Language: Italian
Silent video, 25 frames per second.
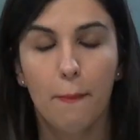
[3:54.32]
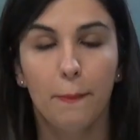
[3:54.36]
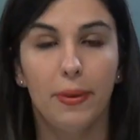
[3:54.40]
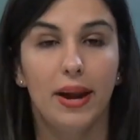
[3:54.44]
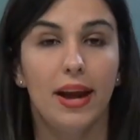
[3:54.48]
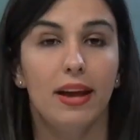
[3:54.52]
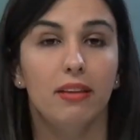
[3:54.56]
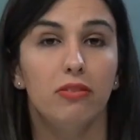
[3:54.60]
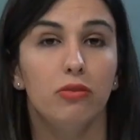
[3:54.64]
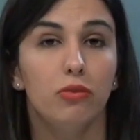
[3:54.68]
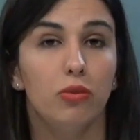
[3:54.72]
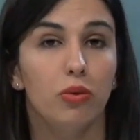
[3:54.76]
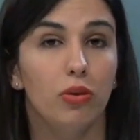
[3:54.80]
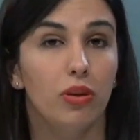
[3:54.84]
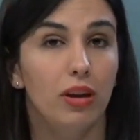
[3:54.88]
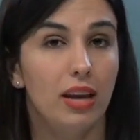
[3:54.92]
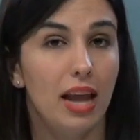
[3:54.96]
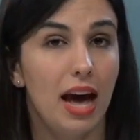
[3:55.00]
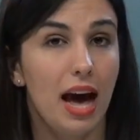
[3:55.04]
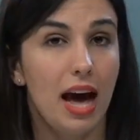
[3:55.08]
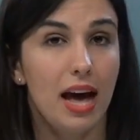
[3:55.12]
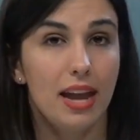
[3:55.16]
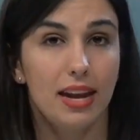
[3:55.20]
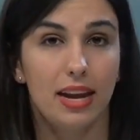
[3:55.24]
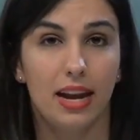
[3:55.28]
presso
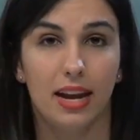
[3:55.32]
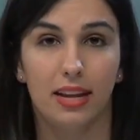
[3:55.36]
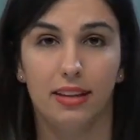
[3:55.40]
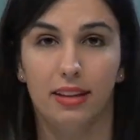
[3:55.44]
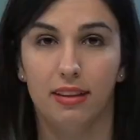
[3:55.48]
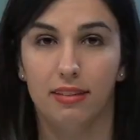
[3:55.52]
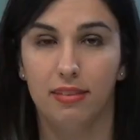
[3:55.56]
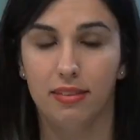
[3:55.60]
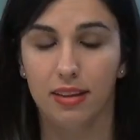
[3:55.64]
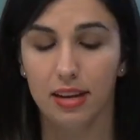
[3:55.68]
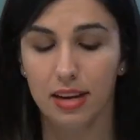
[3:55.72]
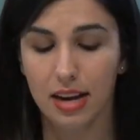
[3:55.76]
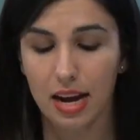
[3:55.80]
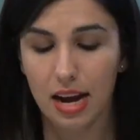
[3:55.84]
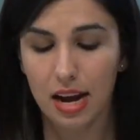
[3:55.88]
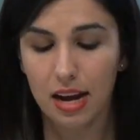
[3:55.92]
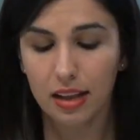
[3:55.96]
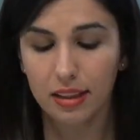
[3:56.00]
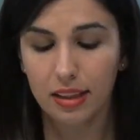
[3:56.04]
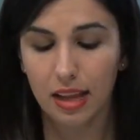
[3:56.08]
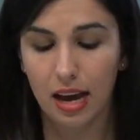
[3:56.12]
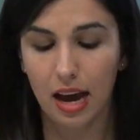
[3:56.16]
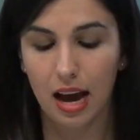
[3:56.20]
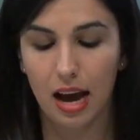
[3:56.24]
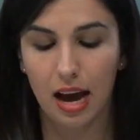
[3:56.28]
l'area
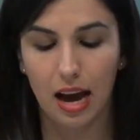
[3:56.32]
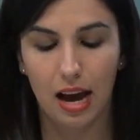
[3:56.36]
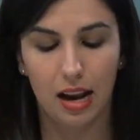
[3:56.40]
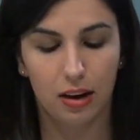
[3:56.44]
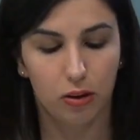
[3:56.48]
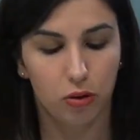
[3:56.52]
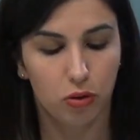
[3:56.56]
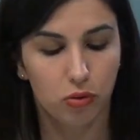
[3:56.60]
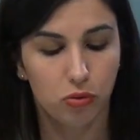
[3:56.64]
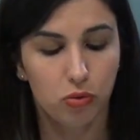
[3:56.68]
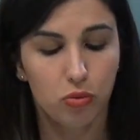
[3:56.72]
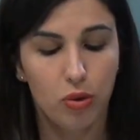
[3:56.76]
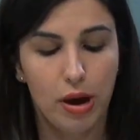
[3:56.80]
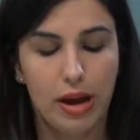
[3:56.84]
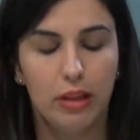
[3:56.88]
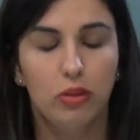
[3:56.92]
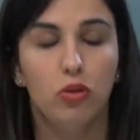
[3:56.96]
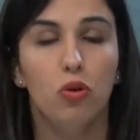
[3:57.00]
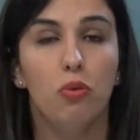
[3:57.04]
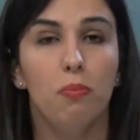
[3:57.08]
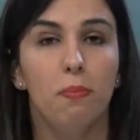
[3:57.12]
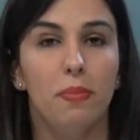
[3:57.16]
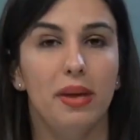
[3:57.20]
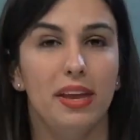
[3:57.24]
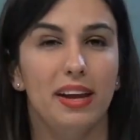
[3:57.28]
destinata al
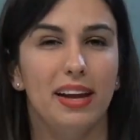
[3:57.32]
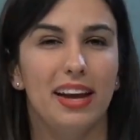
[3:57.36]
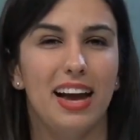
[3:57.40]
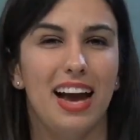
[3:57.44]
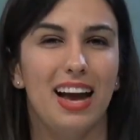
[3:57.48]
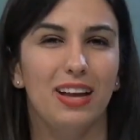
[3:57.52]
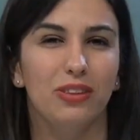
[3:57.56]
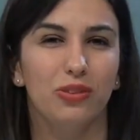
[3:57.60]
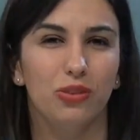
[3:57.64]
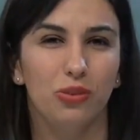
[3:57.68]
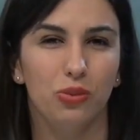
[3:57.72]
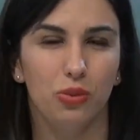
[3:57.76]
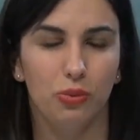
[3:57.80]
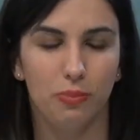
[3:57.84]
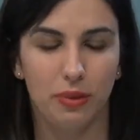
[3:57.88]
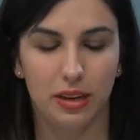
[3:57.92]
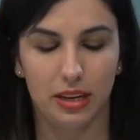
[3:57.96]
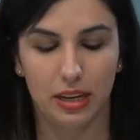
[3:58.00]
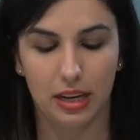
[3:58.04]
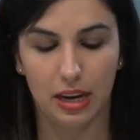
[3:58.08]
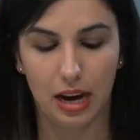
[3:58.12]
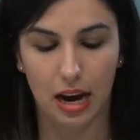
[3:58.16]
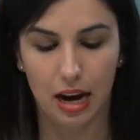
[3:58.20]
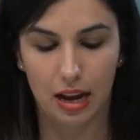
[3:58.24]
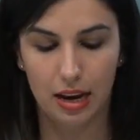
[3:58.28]
consueto mercato
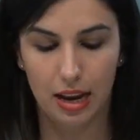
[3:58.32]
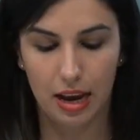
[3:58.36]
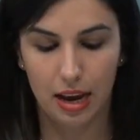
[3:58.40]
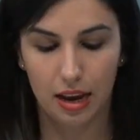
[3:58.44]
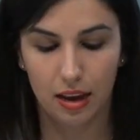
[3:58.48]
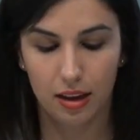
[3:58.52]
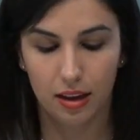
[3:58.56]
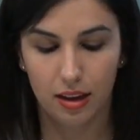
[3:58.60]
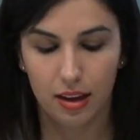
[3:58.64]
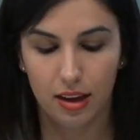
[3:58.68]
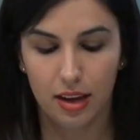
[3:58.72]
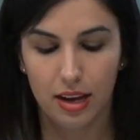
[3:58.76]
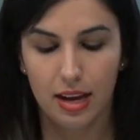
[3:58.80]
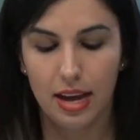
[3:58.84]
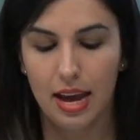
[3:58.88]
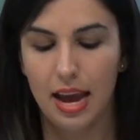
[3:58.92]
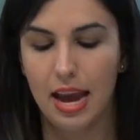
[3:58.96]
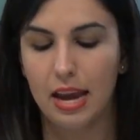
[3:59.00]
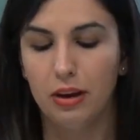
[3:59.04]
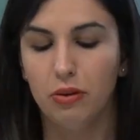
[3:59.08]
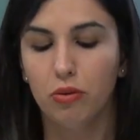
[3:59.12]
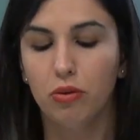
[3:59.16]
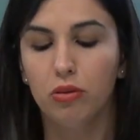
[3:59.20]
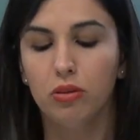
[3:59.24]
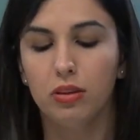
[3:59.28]
domenicale.
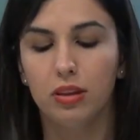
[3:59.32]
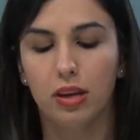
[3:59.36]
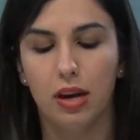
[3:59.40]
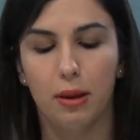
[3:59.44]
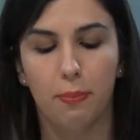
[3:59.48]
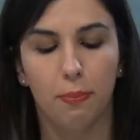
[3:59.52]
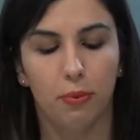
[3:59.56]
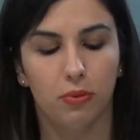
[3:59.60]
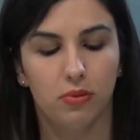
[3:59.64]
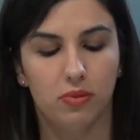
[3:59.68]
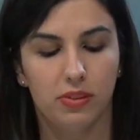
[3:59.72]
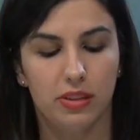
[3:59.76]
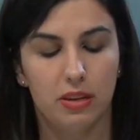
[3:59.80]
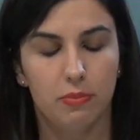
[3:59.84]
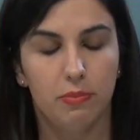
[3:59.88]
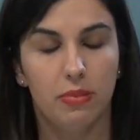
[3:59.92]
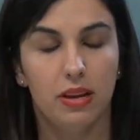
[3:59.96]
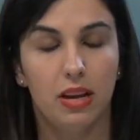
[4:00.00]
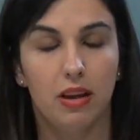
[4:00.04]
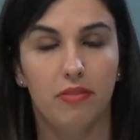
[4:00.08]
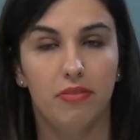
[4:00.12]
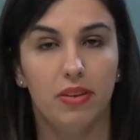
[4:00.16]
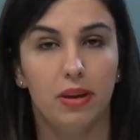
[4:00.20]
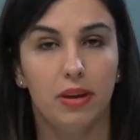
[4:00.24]
È inoltre possibile